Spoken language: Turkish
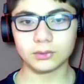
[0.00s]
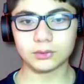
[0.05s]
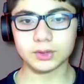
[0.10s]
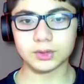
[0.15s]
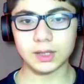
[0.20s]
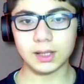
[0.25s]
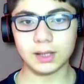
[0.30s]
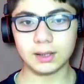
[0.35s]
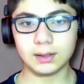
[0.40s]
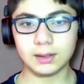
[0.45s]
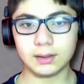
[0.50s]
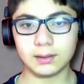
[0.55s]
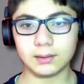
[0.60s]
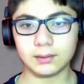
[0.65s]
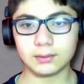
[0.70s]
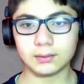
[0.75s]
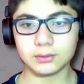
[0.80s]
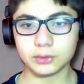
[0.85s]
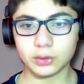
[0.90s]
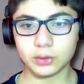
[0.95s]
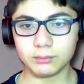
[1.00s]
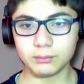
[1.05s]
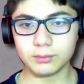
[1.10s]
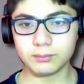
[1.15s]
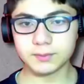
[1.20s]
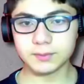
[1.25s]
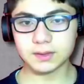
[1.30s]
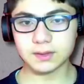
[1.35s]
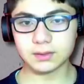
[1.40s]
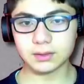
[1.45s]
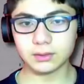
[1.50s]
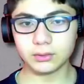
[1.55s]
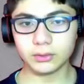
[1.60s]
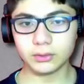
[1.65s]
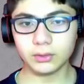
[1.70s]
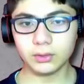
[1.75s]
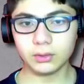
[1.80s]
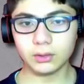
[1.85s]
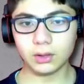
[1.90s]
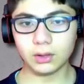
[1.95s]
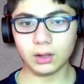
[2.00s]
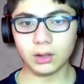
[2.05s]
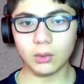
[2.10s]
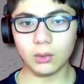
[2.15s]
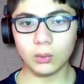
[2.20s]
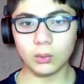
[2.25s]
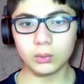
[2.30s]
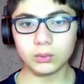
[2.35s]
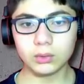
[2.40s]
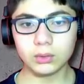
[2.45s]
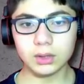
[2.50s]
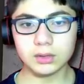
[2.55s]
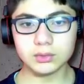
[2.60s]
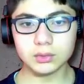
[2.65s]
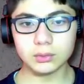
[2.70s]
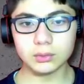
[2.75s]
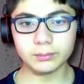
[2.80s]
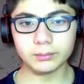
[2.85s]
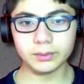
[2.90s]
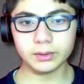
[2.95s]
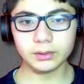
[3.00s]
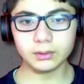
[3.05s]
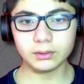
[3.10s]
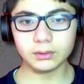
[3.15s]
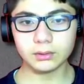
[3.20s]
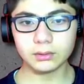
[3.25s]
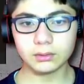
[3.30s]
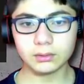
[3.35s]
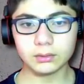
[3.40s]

Güzel. Zombimiz de dalıyor. Aha öldü lan zombi.